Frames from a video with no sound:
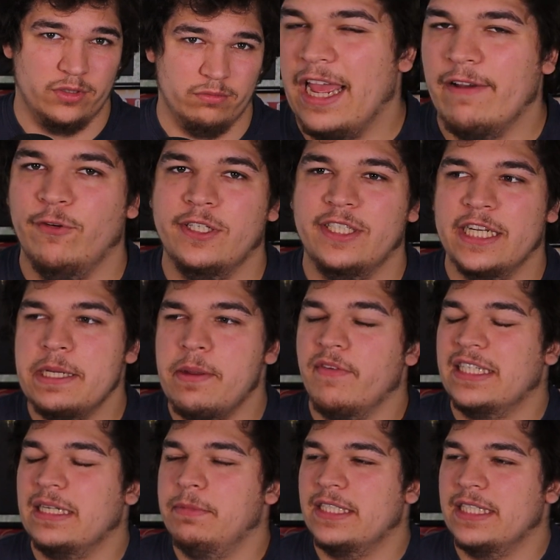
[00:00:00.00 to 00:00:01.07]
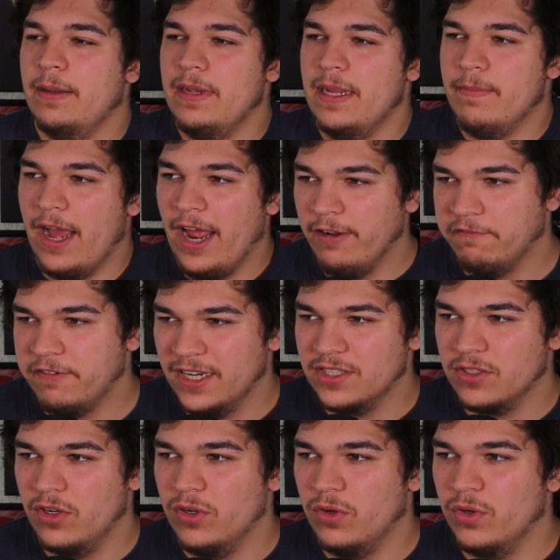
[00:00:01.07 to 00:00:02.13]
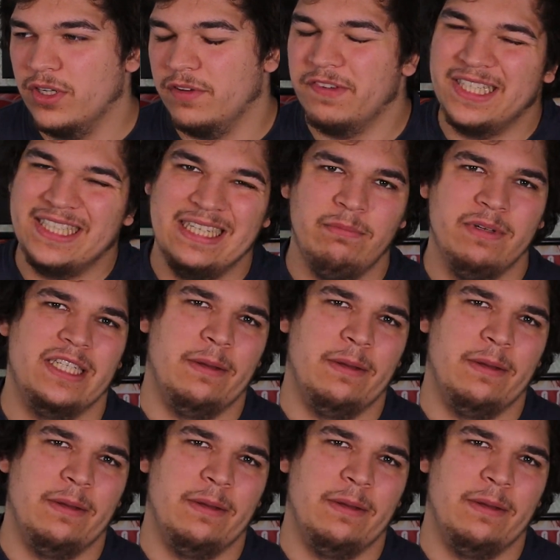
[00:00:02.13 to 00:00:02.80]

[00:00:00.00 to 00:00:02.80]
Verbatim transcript: Er wusste nicht mehr, was er mit seinem Leben anfangen soll und war ziemlich